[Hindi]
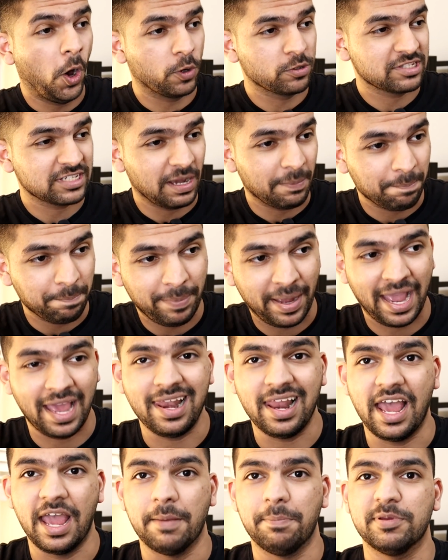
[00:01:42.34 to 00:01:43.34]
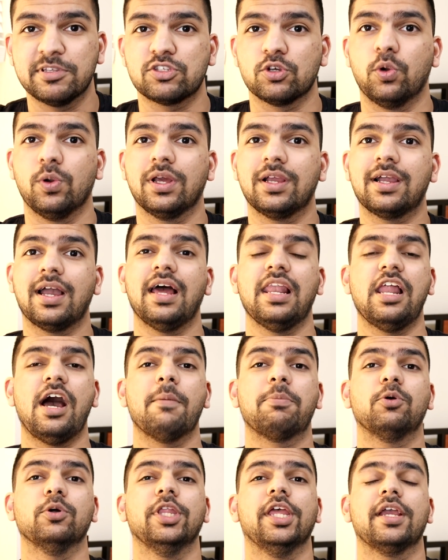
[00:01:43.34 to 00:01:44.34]
और उसका पहला एपिसोड कल
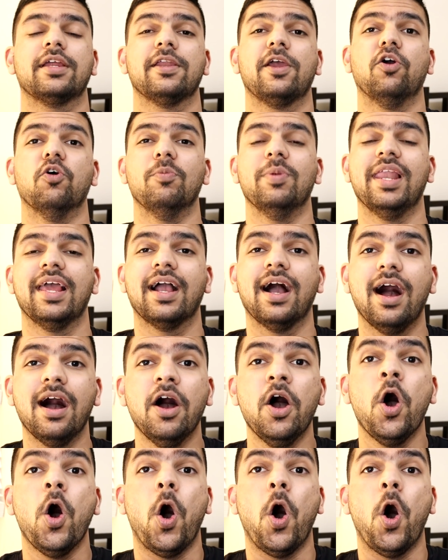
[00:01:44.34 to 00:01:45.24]
आपको देखने को मिलेगा